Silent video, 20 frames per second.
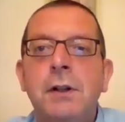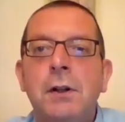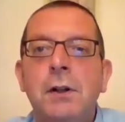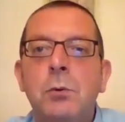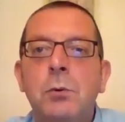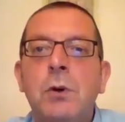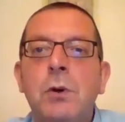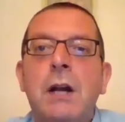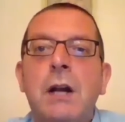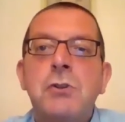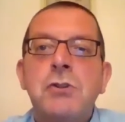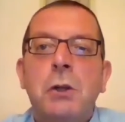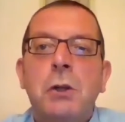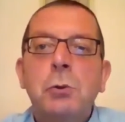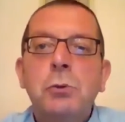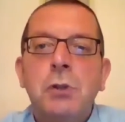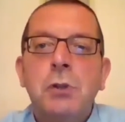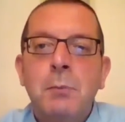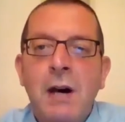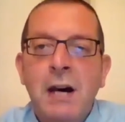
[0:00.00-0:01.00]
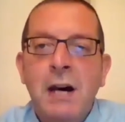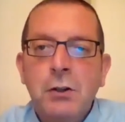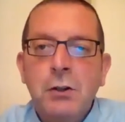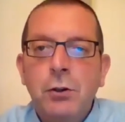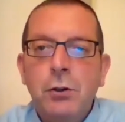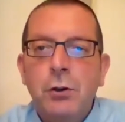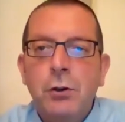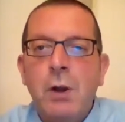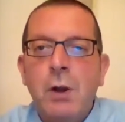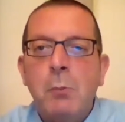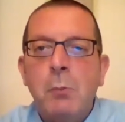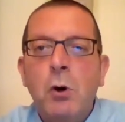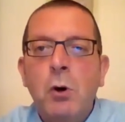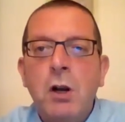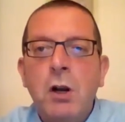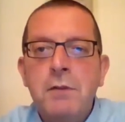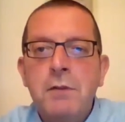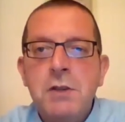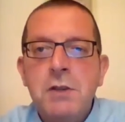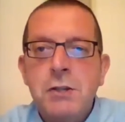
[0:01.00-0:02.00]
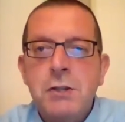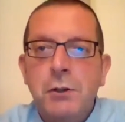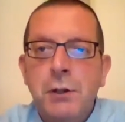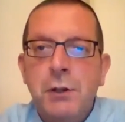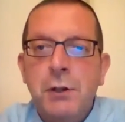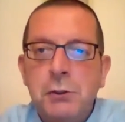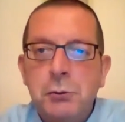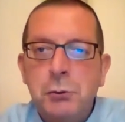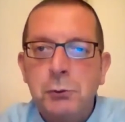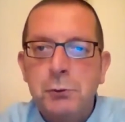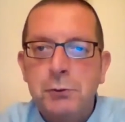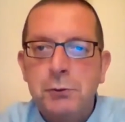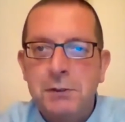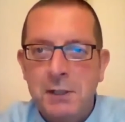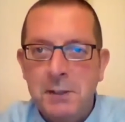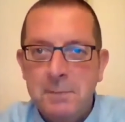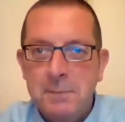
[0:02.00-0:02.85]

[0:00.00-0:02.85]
caro saluto Marco e una buona visione a tutti.